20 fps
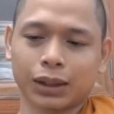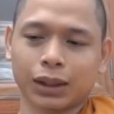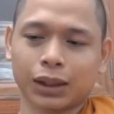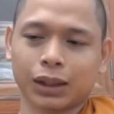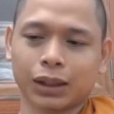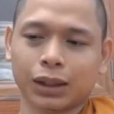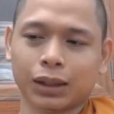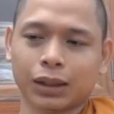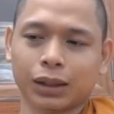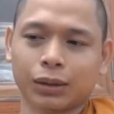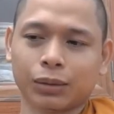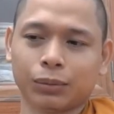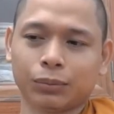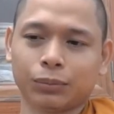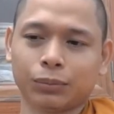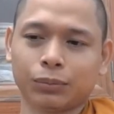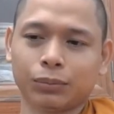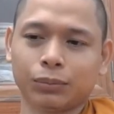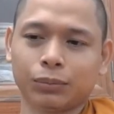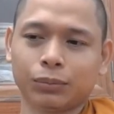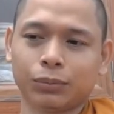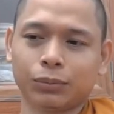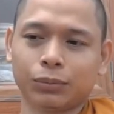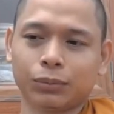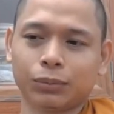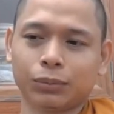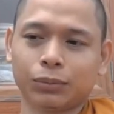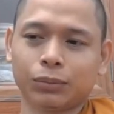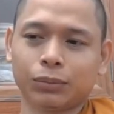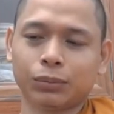uh,
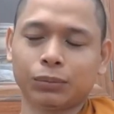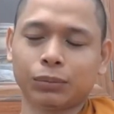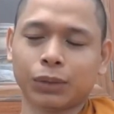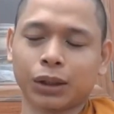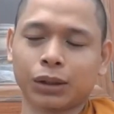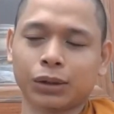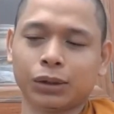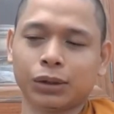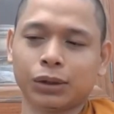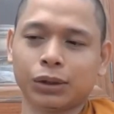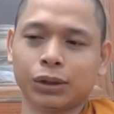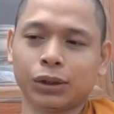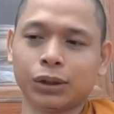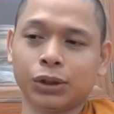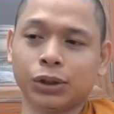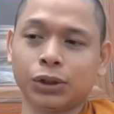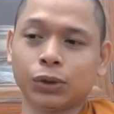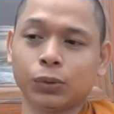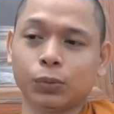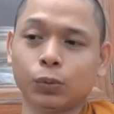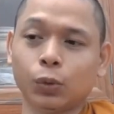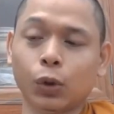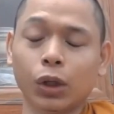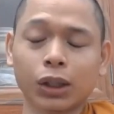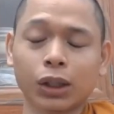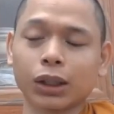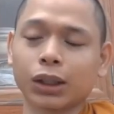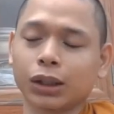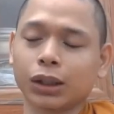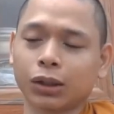mà người Trung Quốc á,